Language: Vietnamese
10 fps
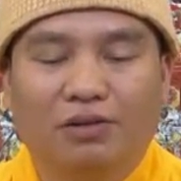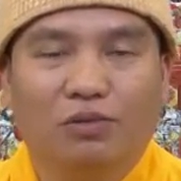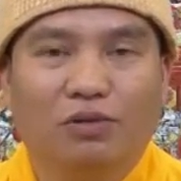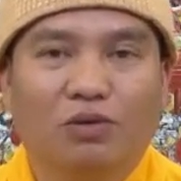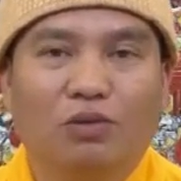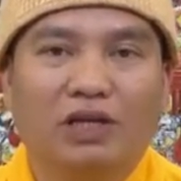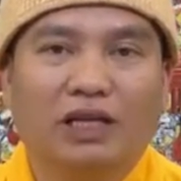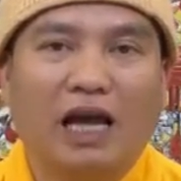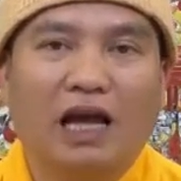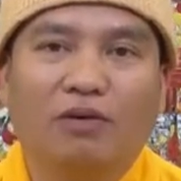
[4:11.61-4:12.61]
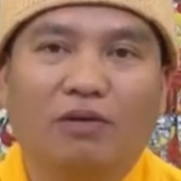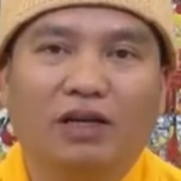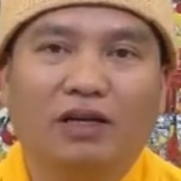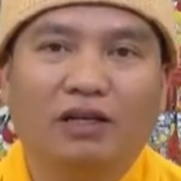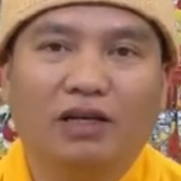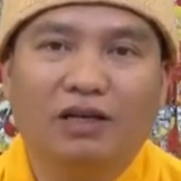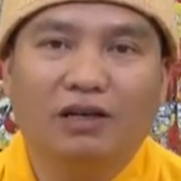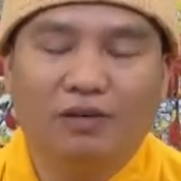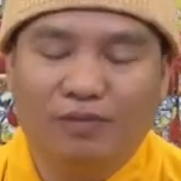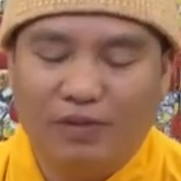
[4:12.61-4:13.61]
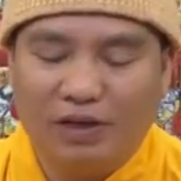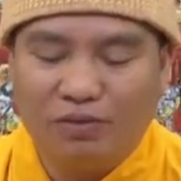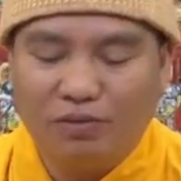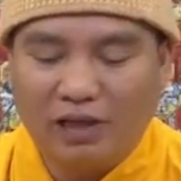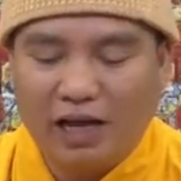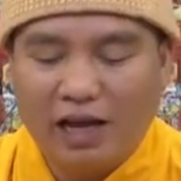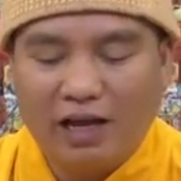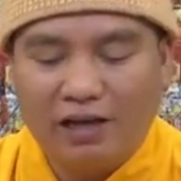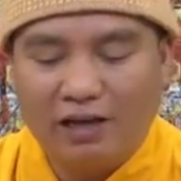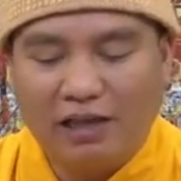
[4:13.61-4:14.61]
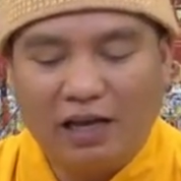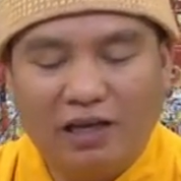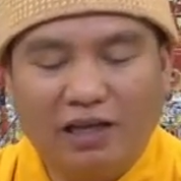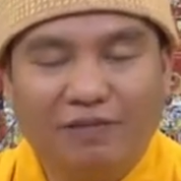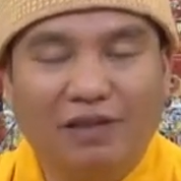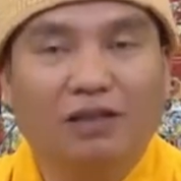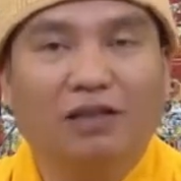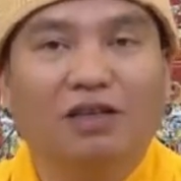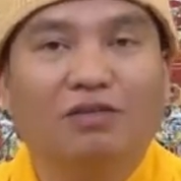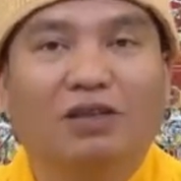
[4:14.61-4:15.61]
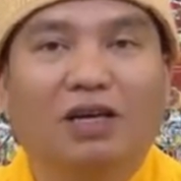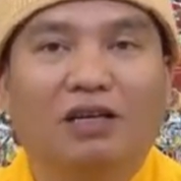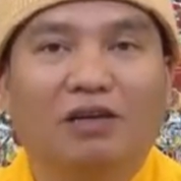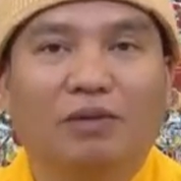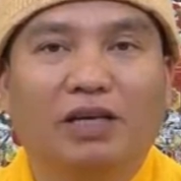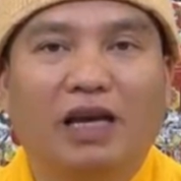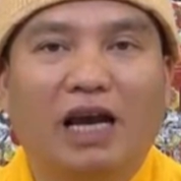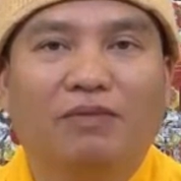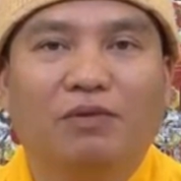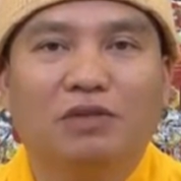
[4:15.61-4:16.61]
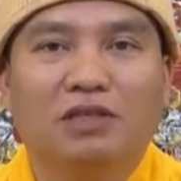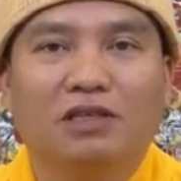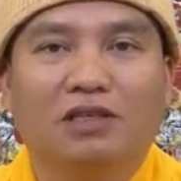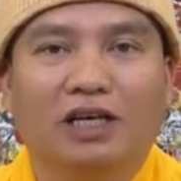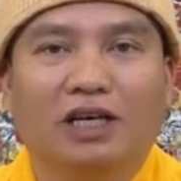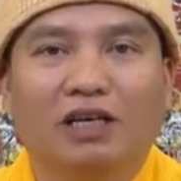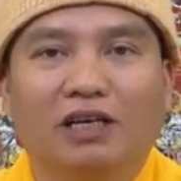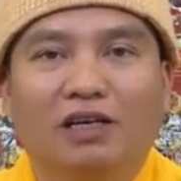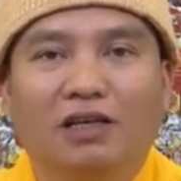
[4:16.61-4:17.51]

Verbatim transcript: của quốc gia của đất nước mà chúng ta là tăng ni phật tử chúng ta được bình an vô sự để